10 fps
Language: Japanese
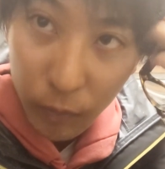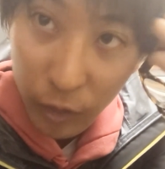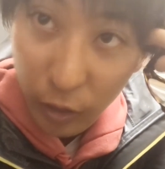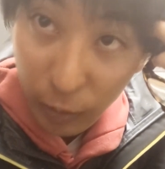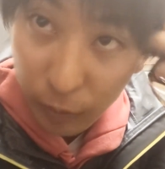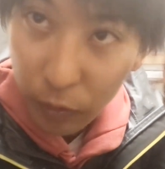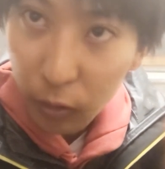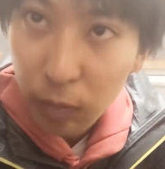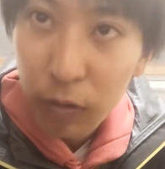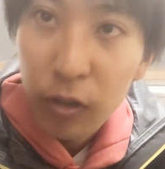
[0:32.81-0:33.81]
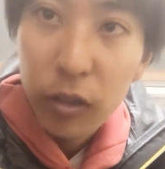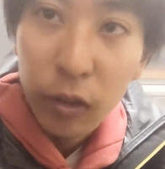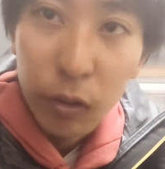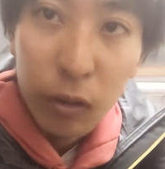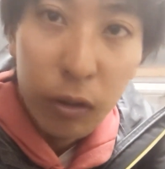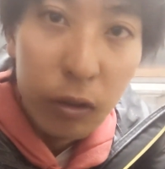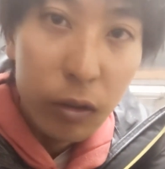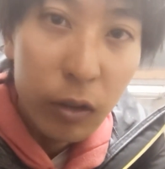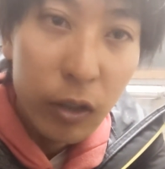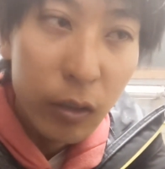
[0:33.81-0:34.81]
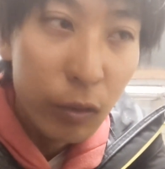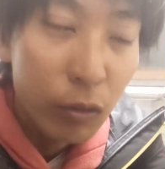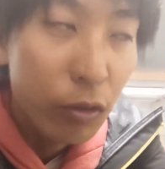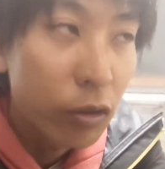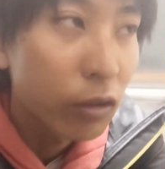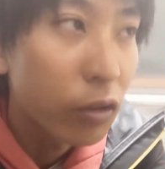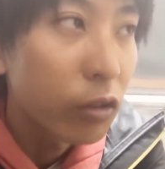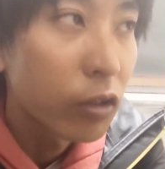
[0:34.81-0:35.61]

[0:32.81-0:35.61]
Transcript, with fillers: 2カップって読むんですけどでそこの